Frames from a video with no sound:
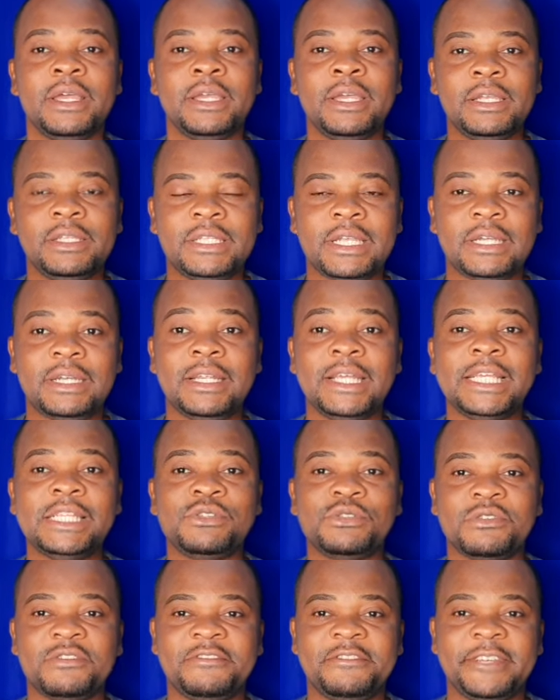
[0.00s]
est allé
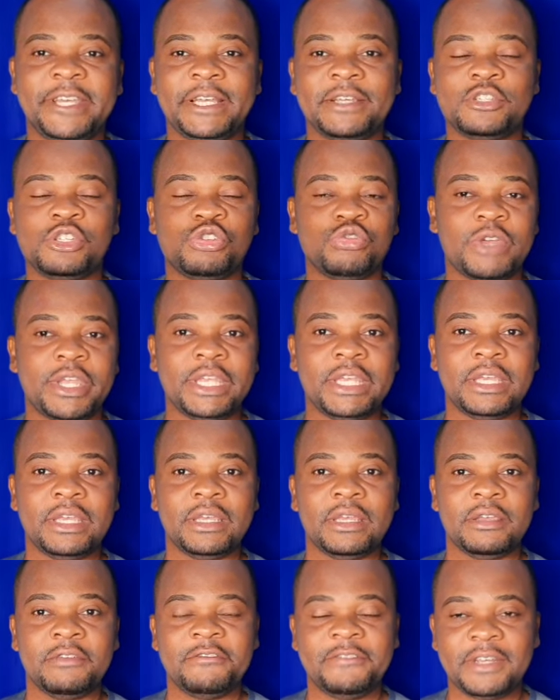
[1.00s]
se faire
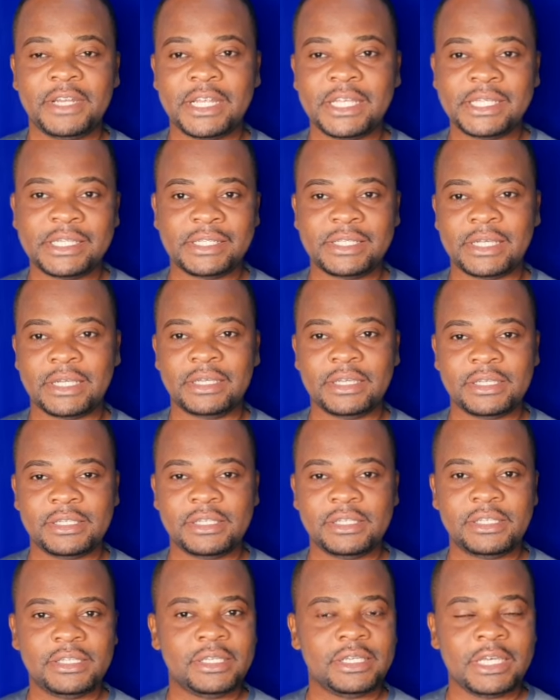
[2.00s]
soigner. Félix
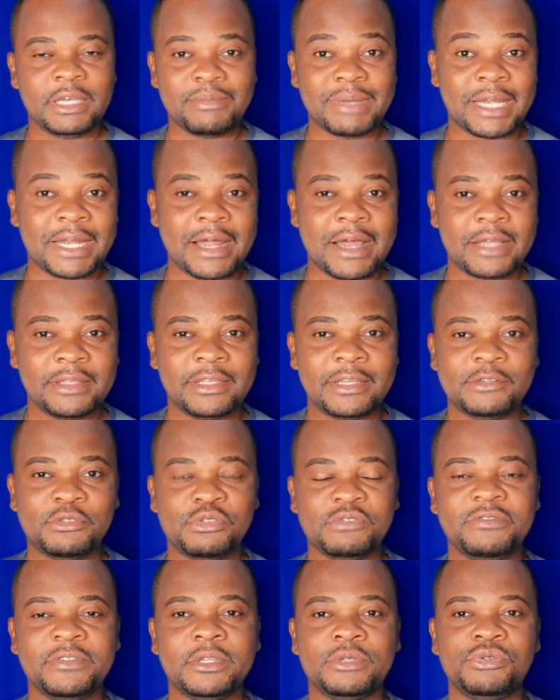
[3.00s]
Tshisekedi est malade, il
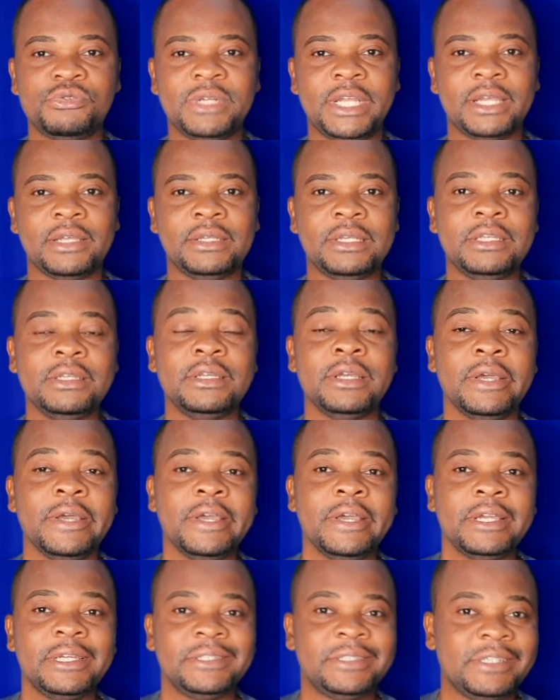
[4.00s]
souffre d'une hernie
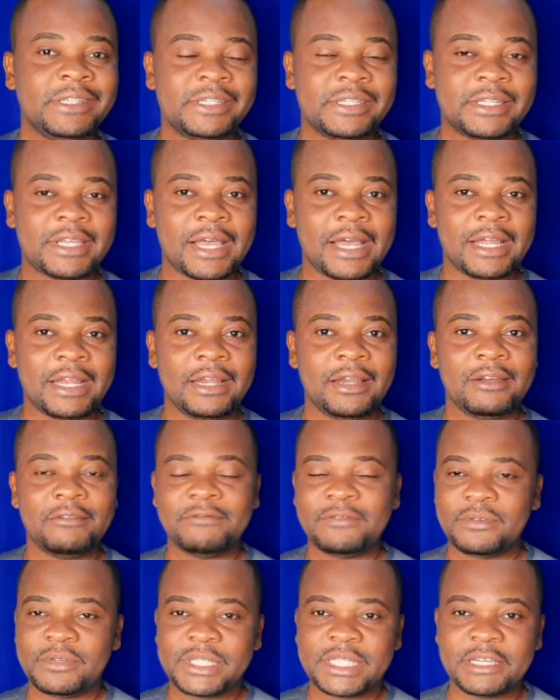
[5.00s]
discale.
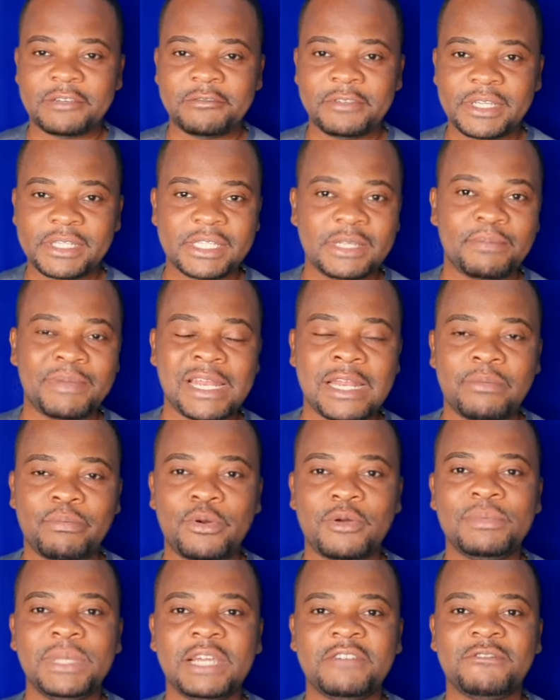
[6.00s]
Vous le savez, c'est pas la
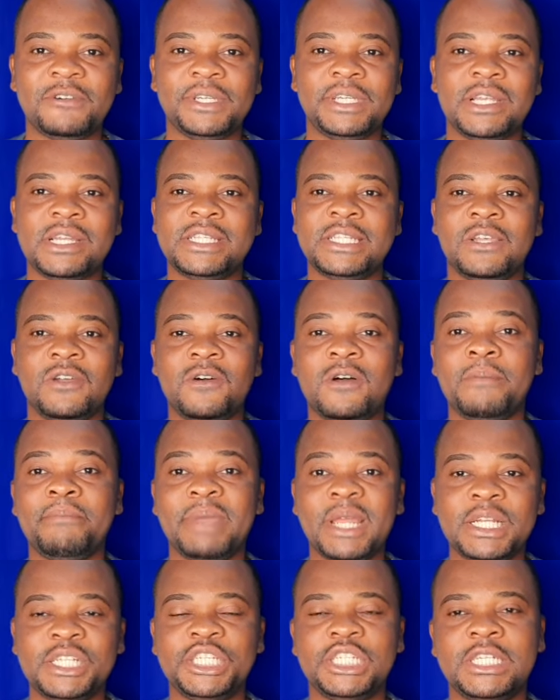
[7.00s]
première fois qu'il se rend en
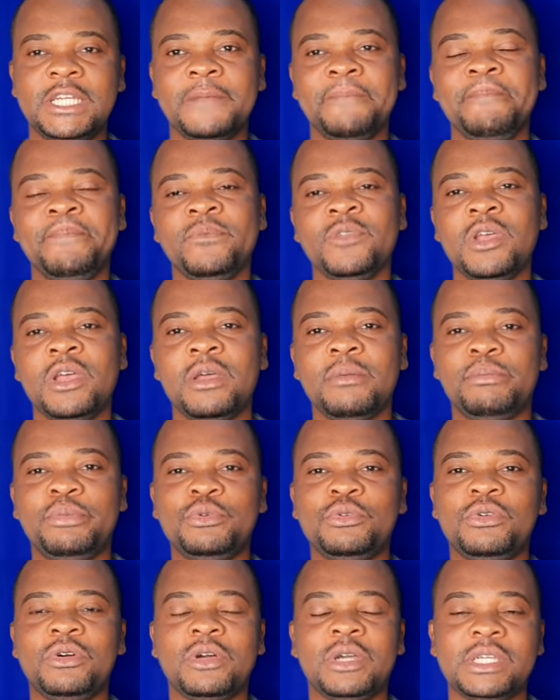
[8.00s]
Belgique
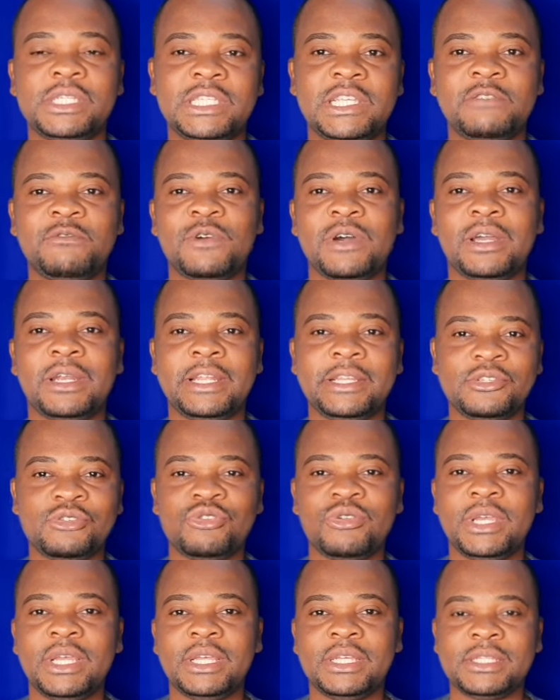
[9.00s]
pour recevoir les
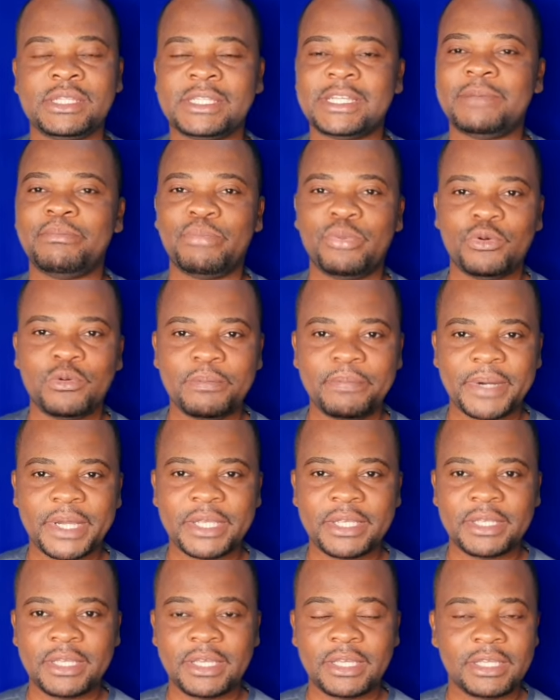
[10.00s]
soins
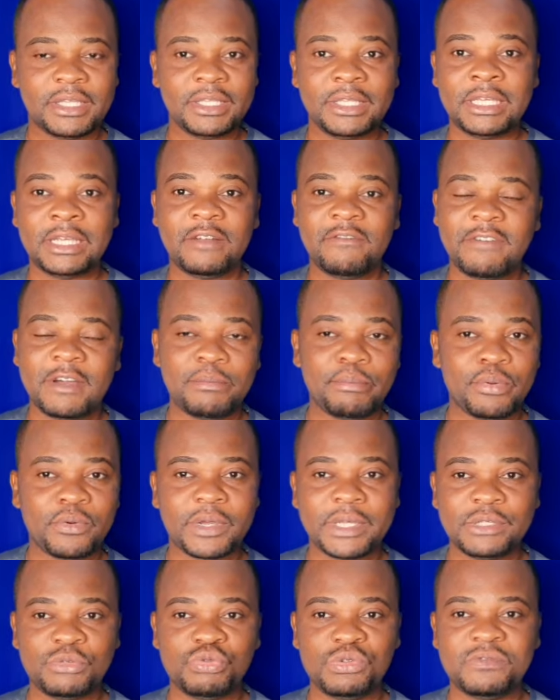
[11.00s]
appropriés. Il va
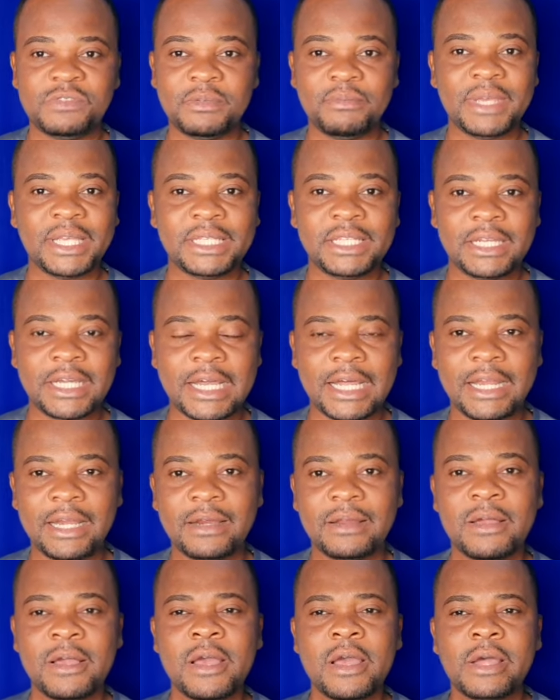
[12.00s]
pour un suivi médical
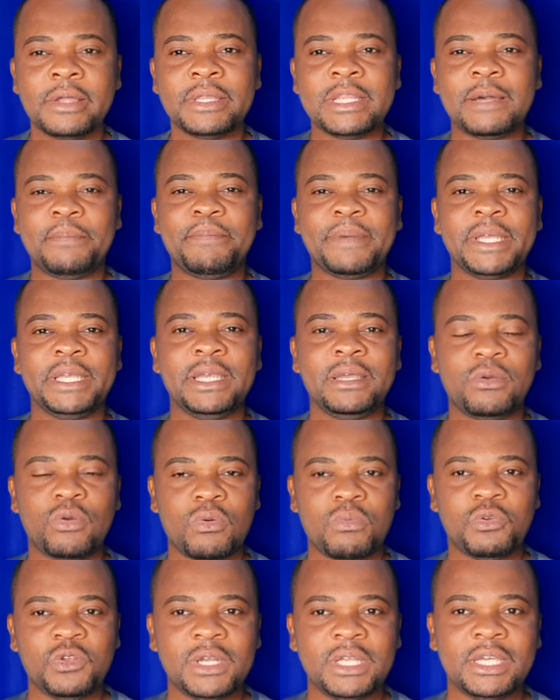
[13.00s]
d'après un
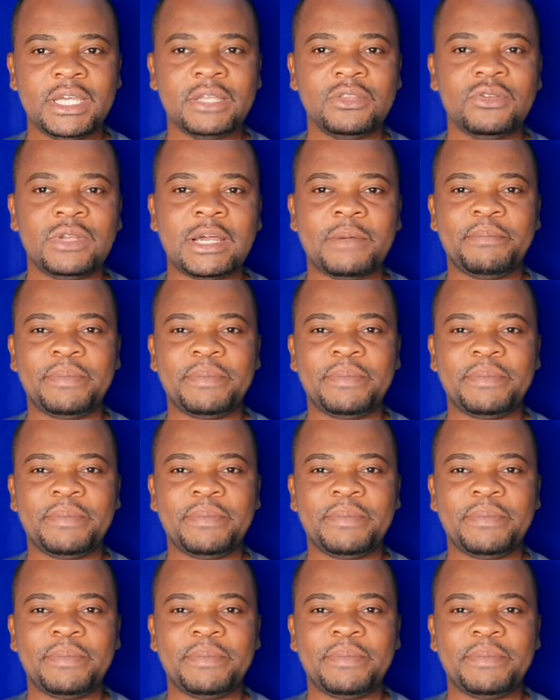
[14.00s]
communiqué de la